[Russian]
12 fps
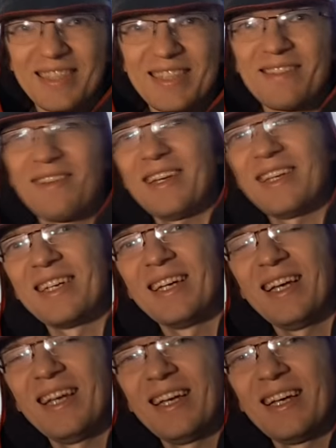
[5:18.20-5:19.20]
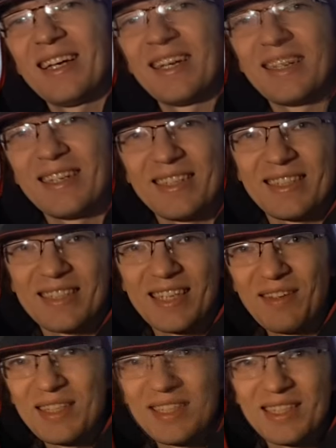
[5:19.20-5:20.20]
называли э,
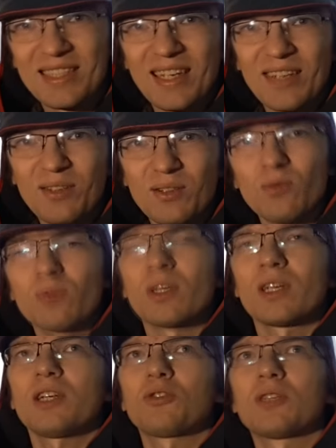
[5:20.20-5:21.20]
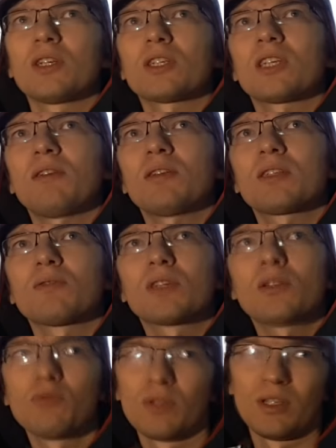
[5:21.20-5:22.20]
Советский Союз, ну, тогда еще даже Советского
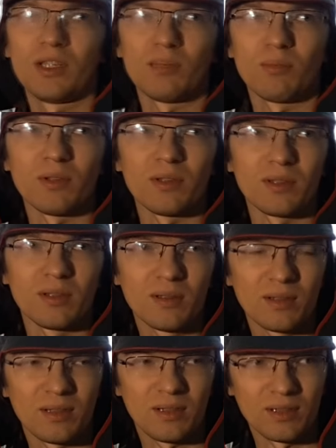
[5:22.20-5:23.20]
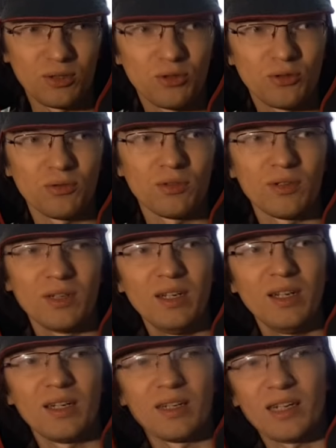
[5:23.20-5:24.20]
Союза не было. Это еще
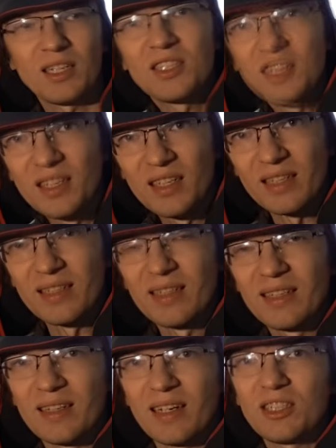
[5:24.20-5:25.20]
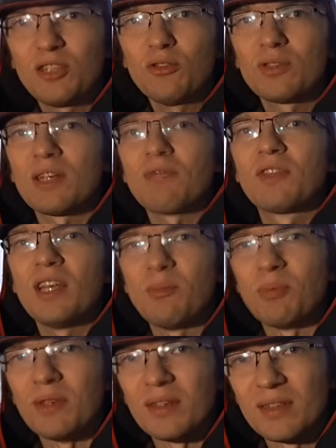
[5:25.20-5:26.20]
Россия. Россию с
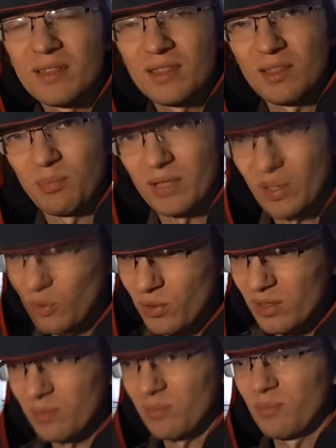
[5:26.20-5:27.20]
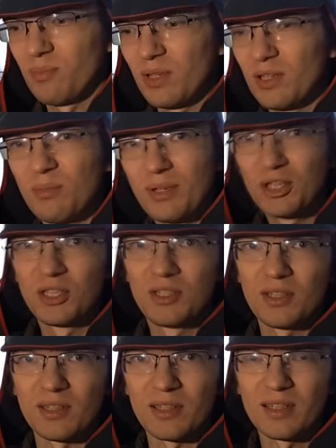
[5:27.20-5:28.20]
Типа такое
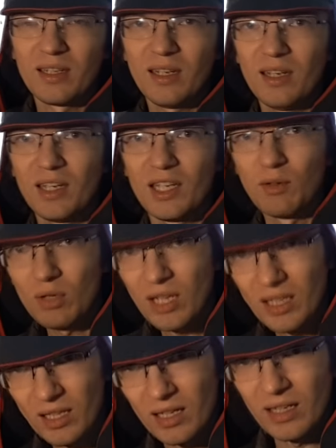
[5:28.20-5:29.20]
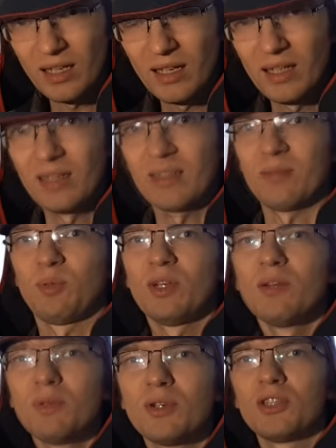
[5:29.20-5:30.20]
пренебрежительно. И вот это Э,
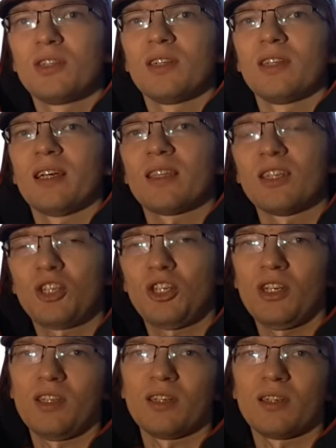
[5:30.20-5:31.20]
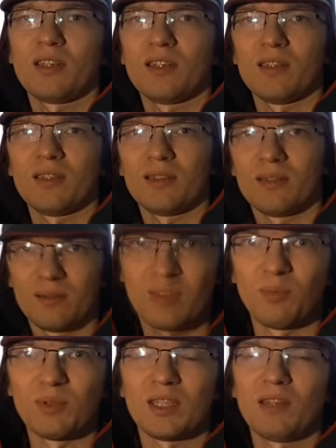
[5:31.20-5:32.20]
пренебрежительное отношение к э,
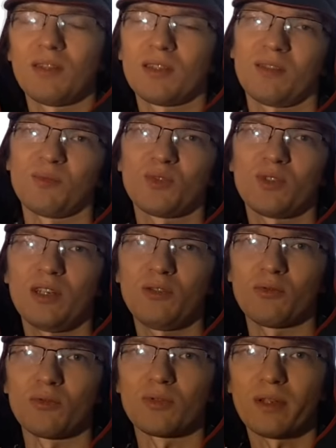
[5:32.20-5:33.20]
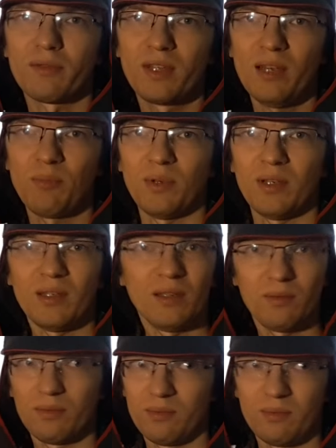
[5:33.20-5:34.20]
типа Советскому Союзу, Совдепе.
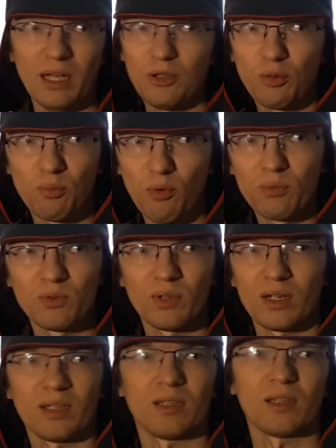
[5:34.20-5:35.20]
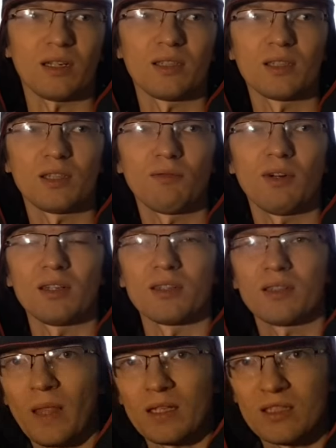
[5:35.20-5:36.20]
И я еще помню, как это так
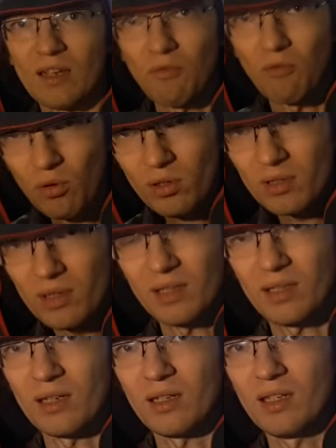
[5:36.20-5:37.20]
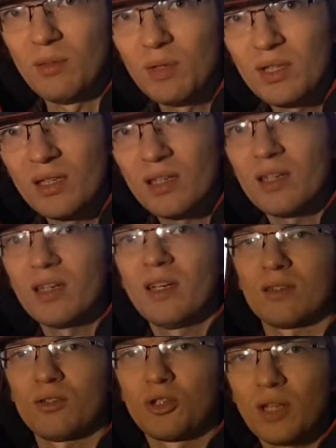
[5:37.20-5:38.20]
называлось. А совок – это именно
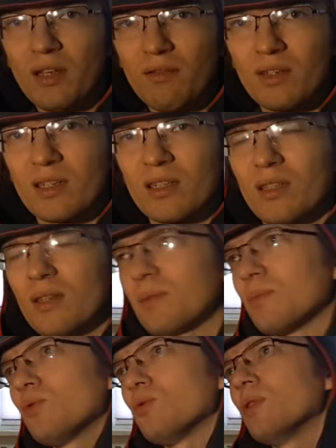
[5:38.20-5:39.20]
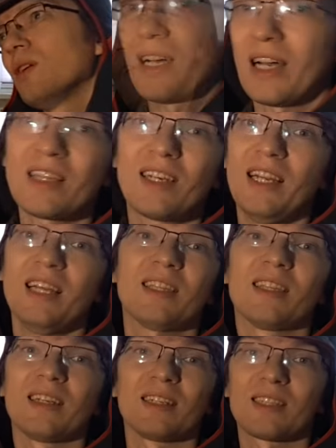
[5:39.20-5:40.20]
человек. Это, ну,
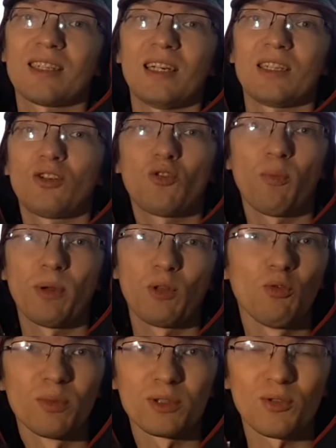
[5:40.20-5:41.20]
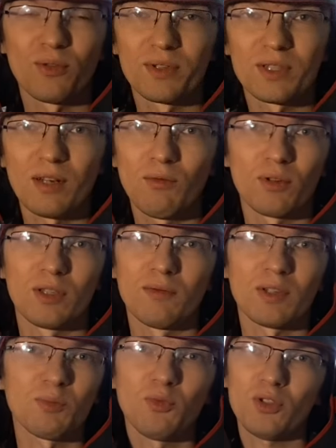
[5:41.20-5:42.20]
конкретно сказать, кто придумал слово «совок»
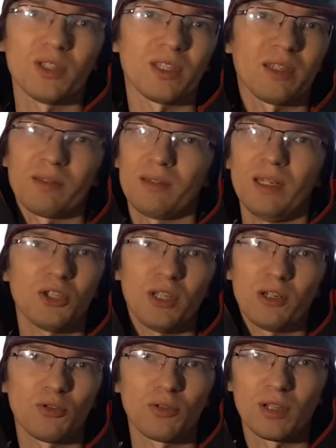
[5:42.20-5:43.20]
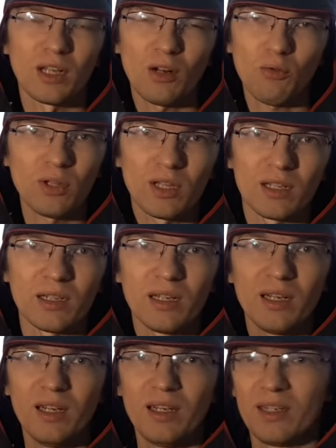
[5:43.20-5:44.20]
невозможно. Это, я считаю, что это народное.
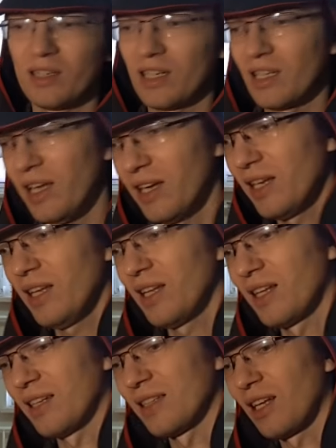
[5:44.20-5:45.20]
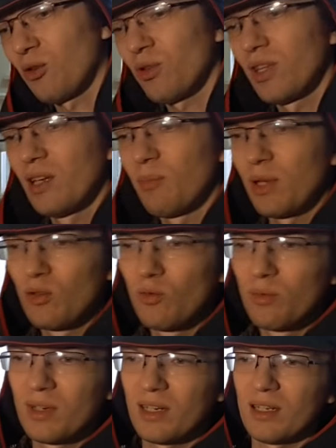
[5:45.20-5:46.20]
И когда э, народная
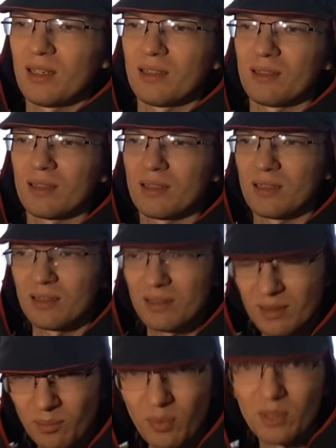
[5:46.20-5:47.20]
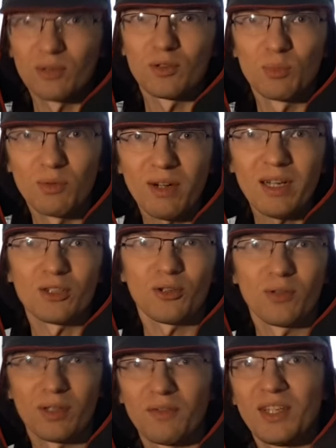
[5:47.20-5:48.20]
придумка подразумевает,
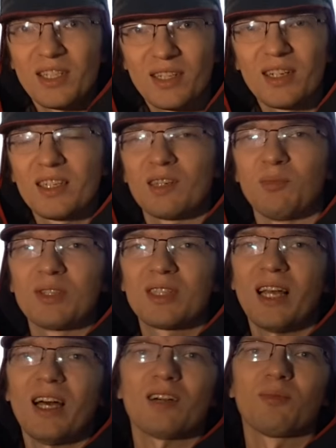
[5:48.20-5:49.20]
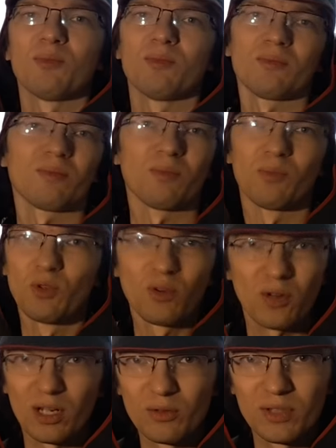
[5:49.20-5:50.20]
что это в нескольких местах
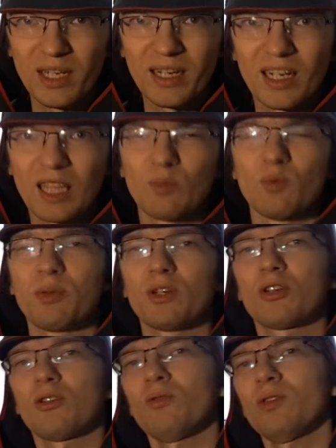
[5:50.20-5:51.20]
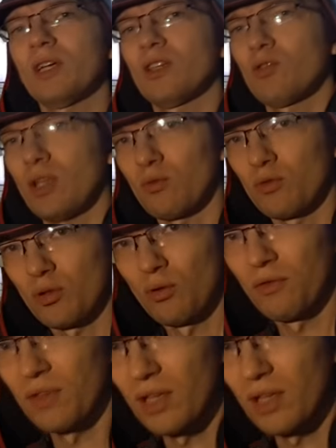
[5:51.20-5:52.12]
много людей к этому пришло, и оно так ушло в